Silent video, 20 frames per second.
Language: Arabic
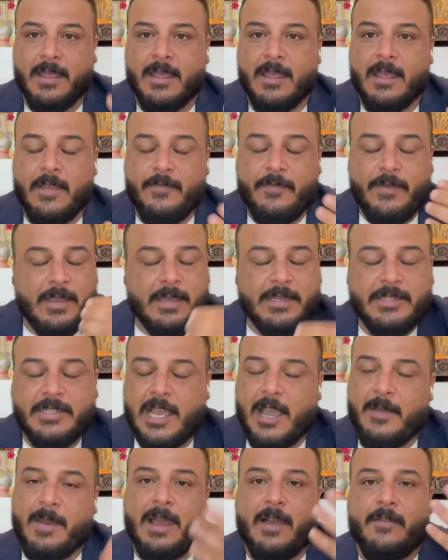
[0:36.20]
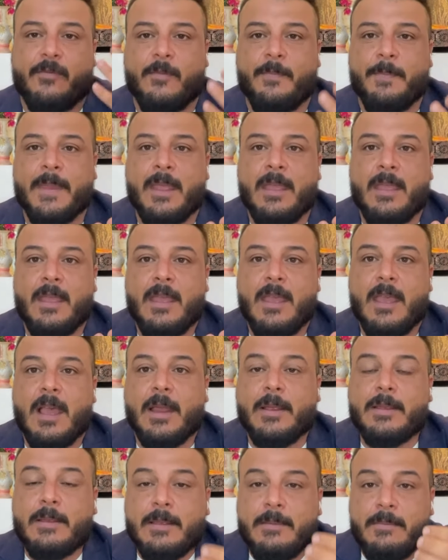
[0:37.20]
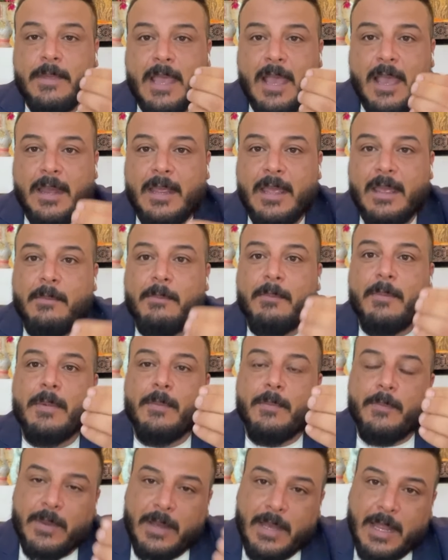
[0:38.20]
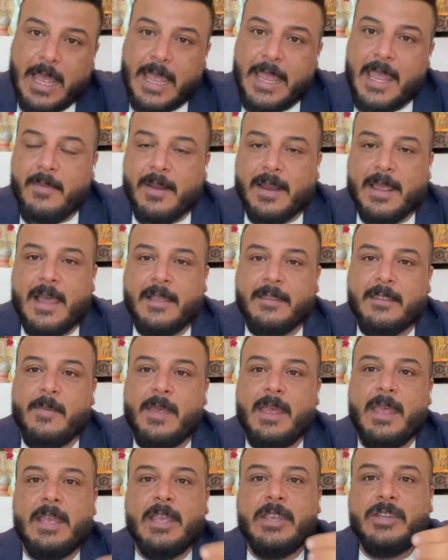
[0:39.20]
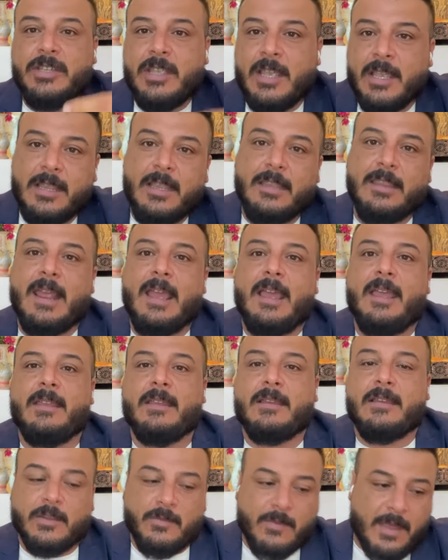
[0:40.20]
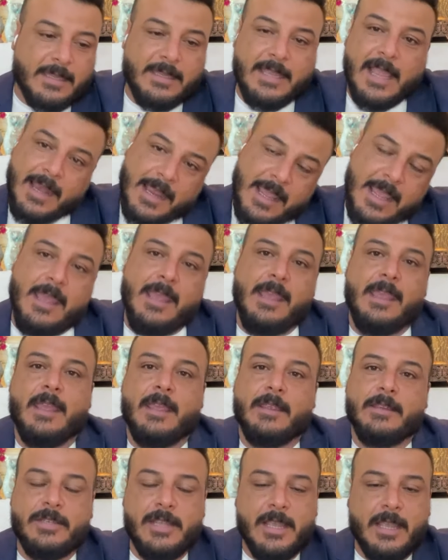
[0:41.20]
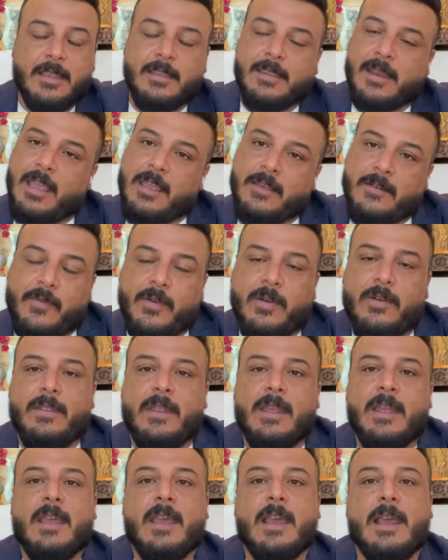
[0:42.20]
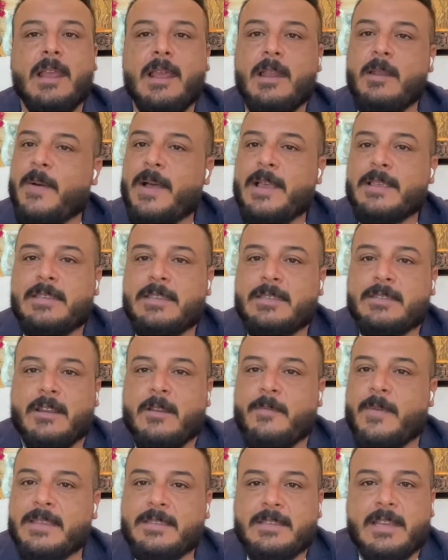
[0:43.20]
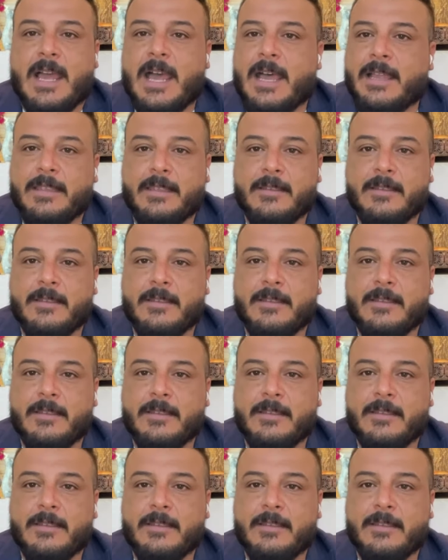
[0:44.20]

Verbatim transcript: يفيد الشعب العربي يعني بالايام القادمه شيء اكيد راح خطوات تاليه شيء اكيد راح يرفعون البازي البازي العاد